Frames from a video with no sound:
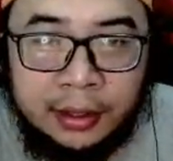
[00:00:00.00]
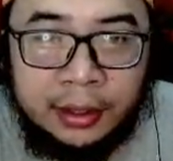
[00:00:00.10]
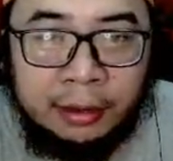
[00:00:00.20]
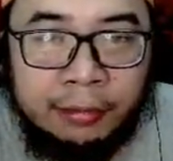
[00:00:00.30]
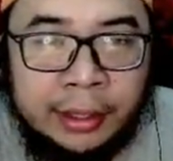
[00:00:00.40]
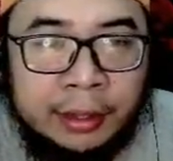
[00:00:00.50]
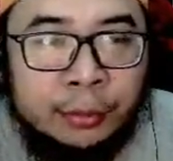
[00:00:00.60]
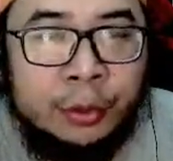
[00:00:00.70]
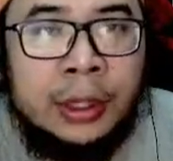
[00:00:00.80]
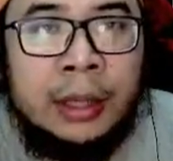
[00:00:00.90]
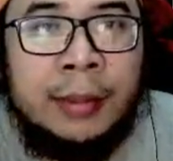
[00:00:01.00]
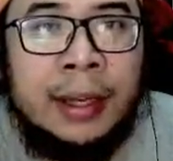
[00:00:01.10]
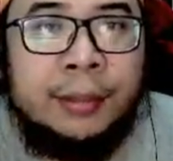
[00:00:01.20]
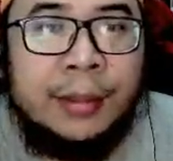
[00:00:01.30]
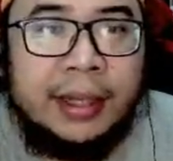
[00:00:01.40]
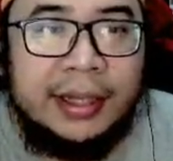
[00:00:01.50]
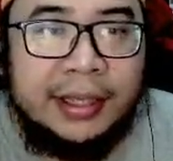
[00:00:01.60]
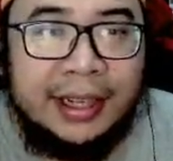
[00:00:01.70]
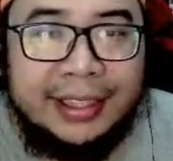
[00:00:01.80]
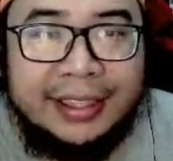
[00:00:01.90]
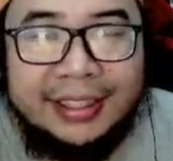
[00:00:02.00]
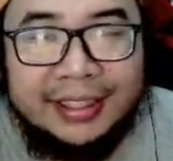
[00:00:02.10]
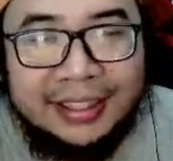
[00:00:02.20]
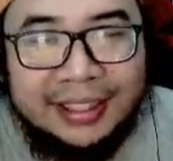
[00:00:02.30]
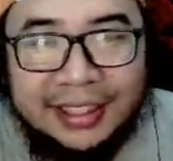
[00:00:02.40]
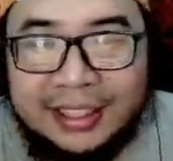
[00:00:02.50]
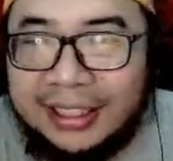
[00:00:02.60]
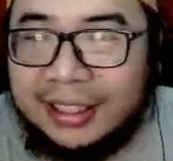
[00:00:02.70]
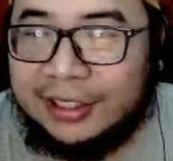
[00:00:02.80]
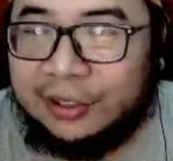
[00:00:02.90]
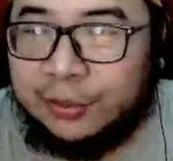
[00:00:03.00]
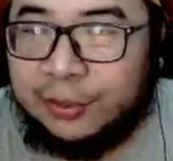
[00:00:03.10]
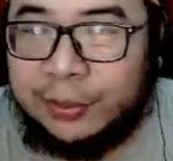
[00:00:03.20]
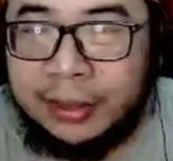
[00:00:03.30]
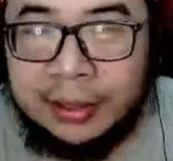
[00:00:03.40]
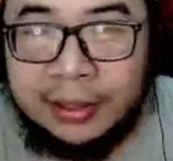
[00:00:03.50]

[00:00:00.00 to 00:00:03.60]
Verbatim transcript: efeknya pun nggak main-main anjir ini keren sumpah